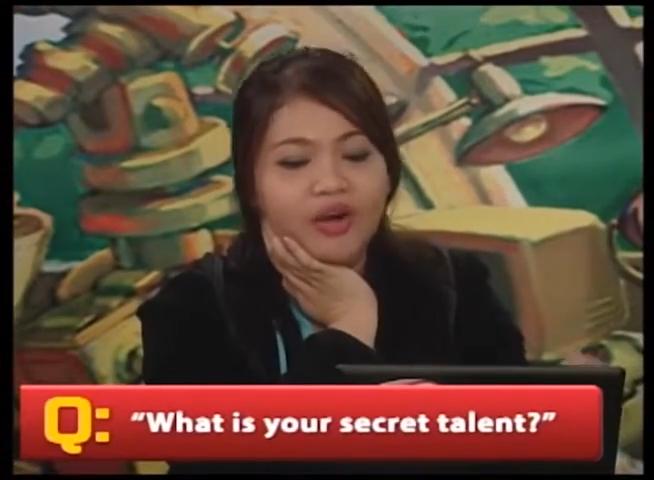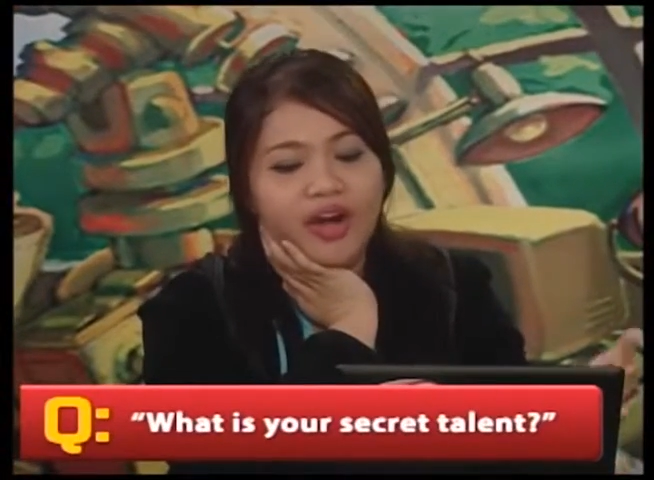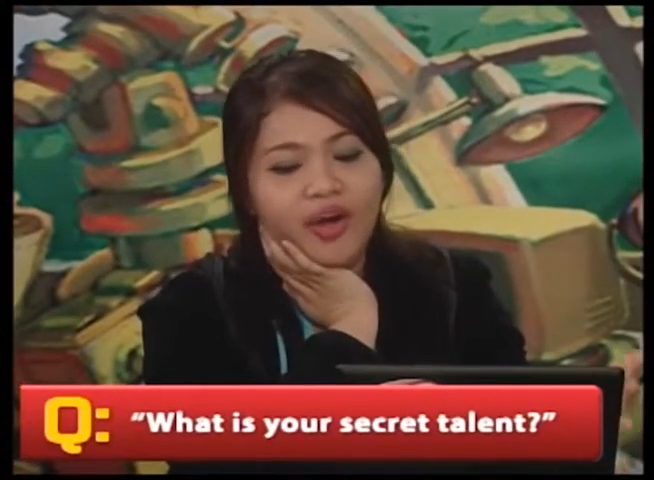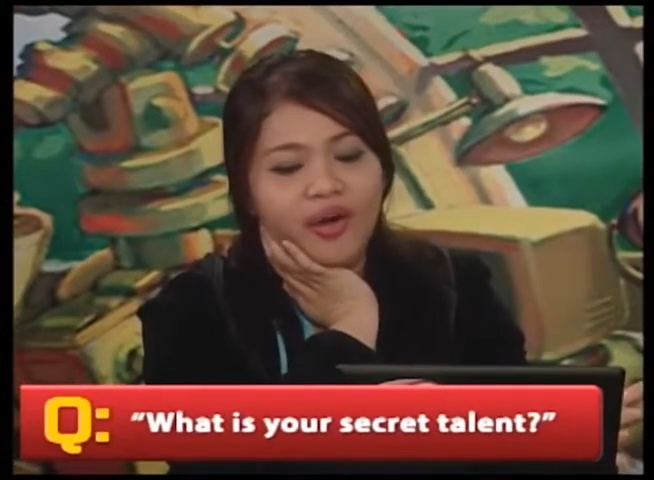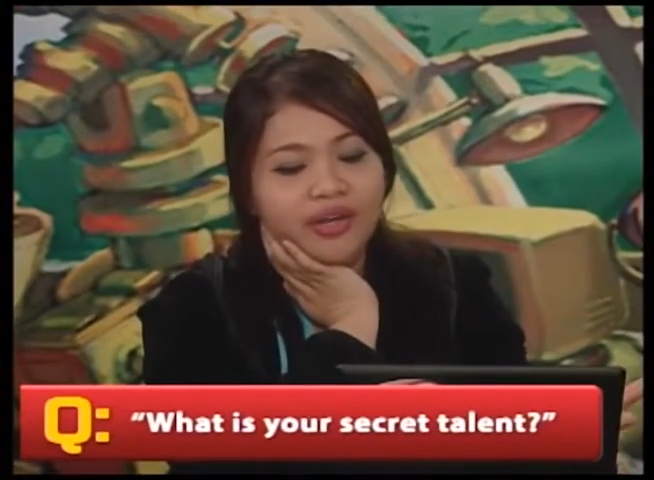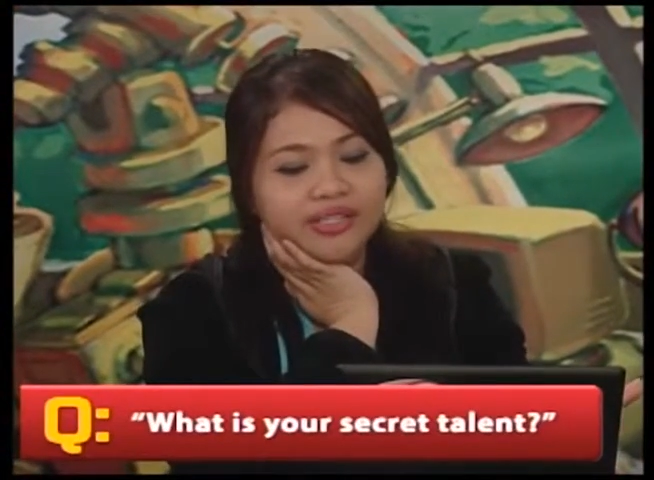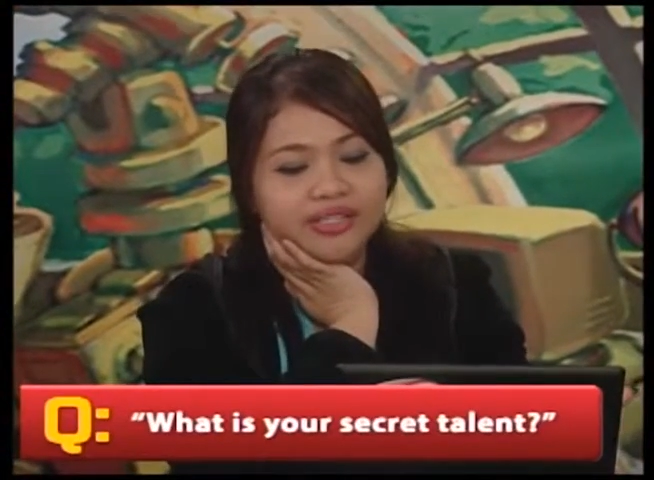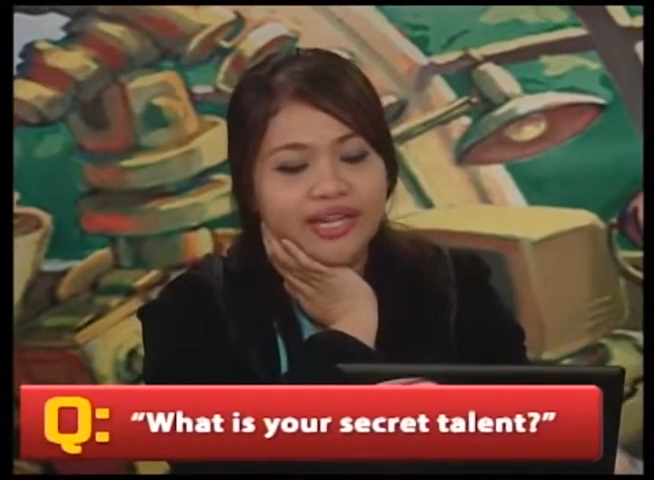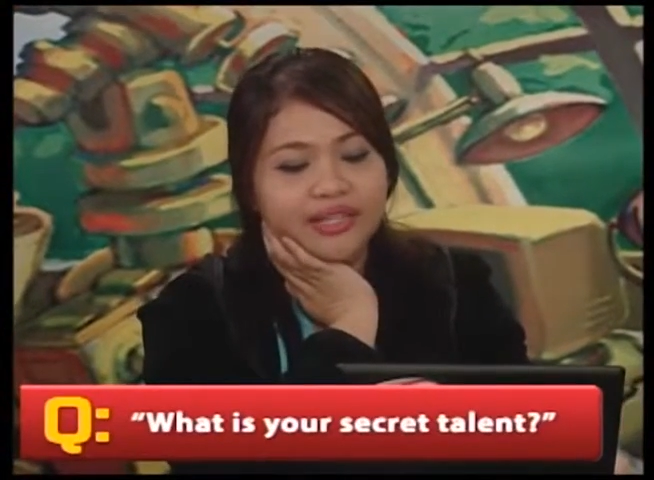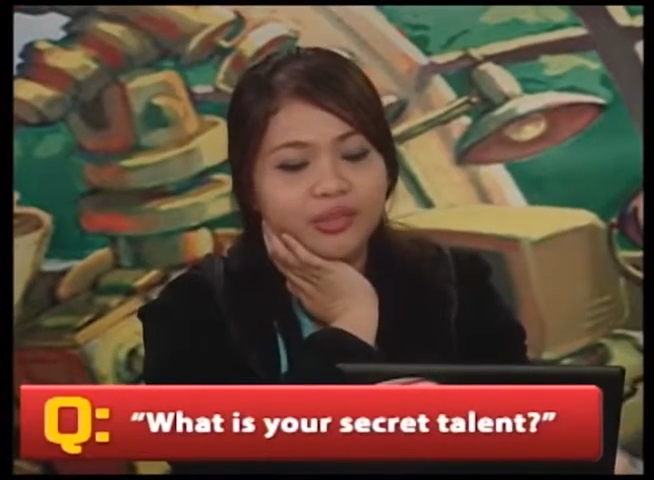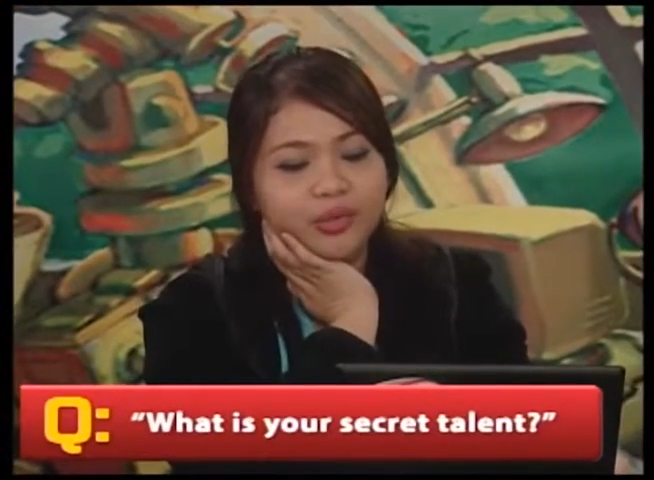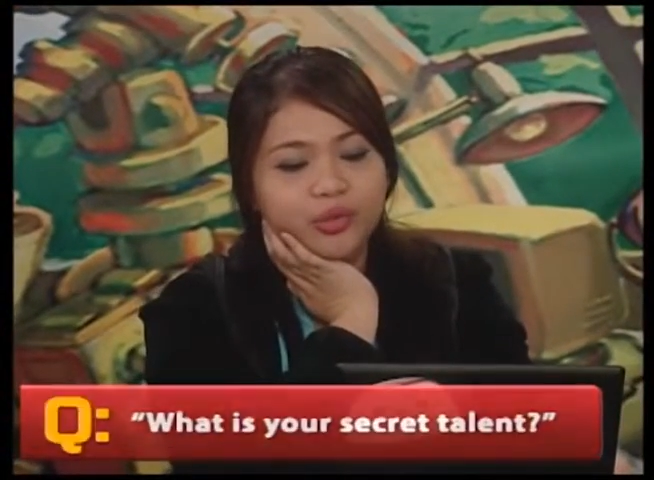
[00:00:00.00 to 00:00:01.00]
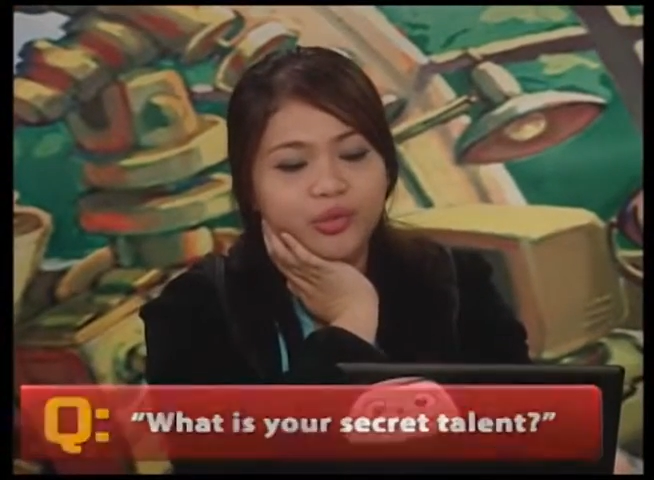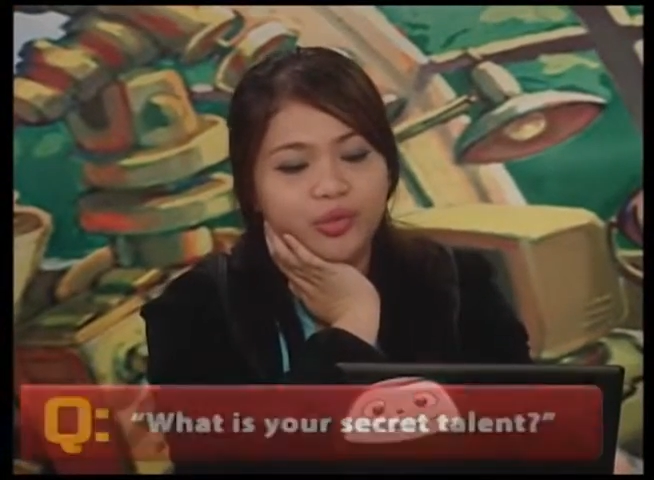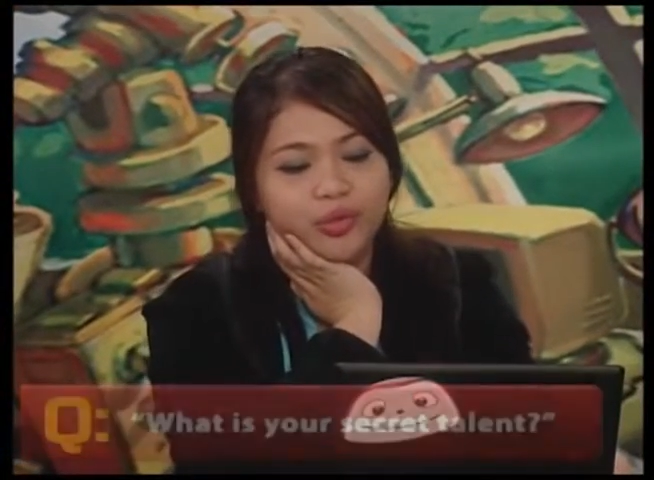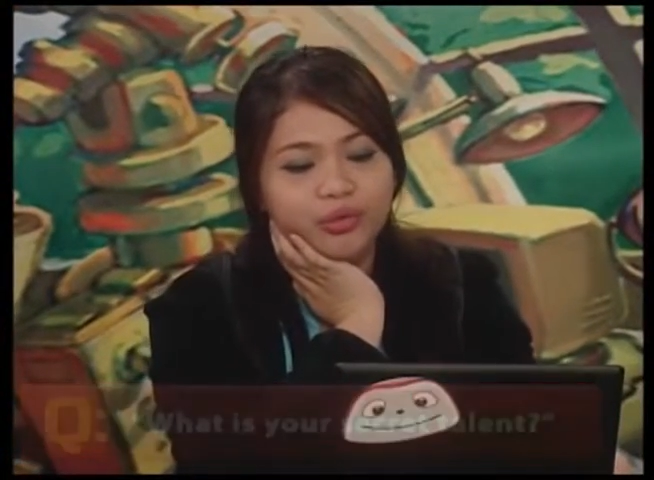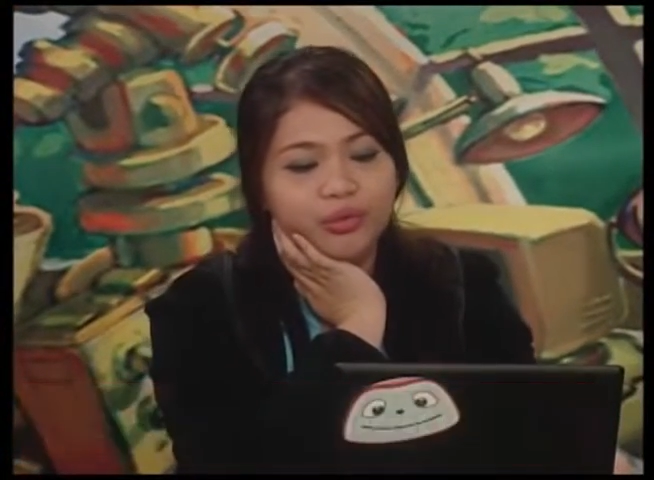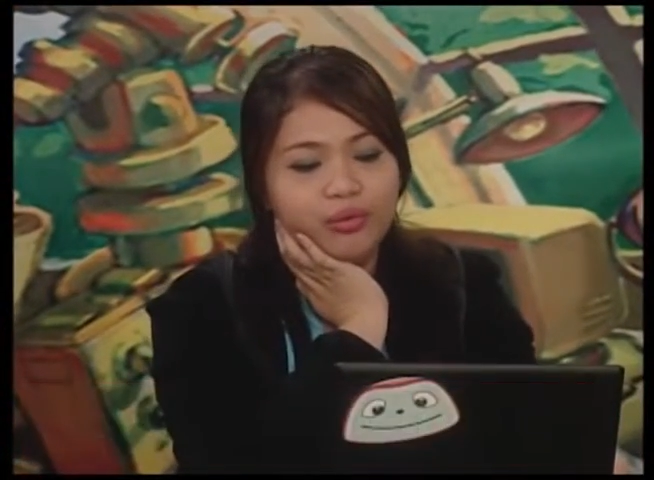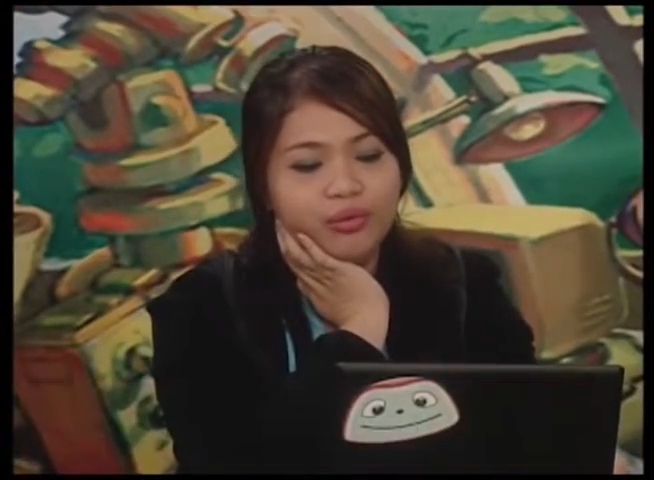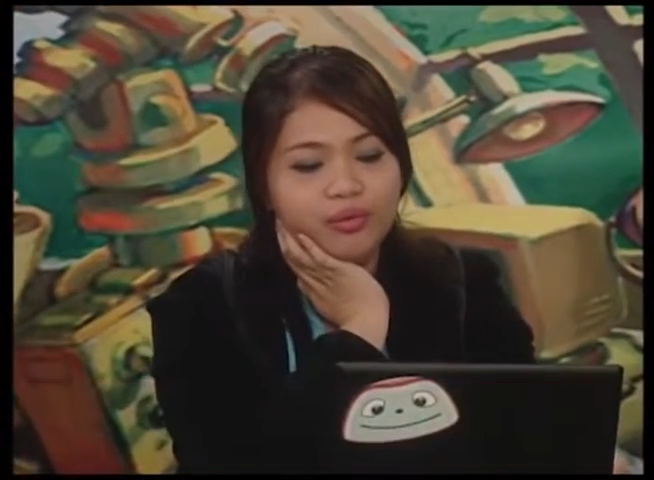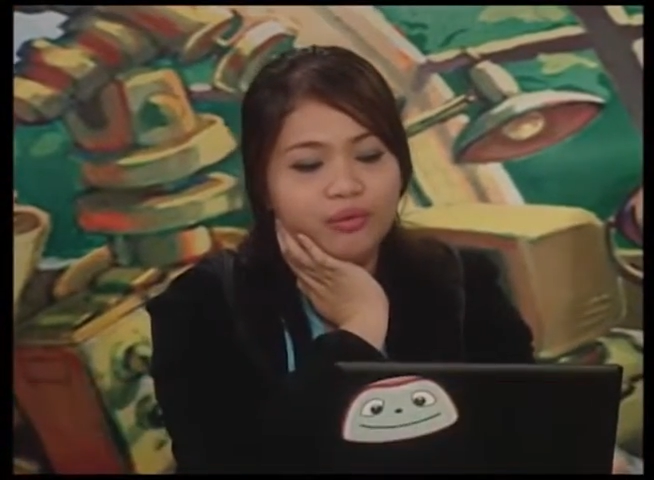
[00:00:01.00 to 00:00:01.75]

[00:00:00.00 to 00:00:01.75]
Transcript: ako ang stand ko doon kung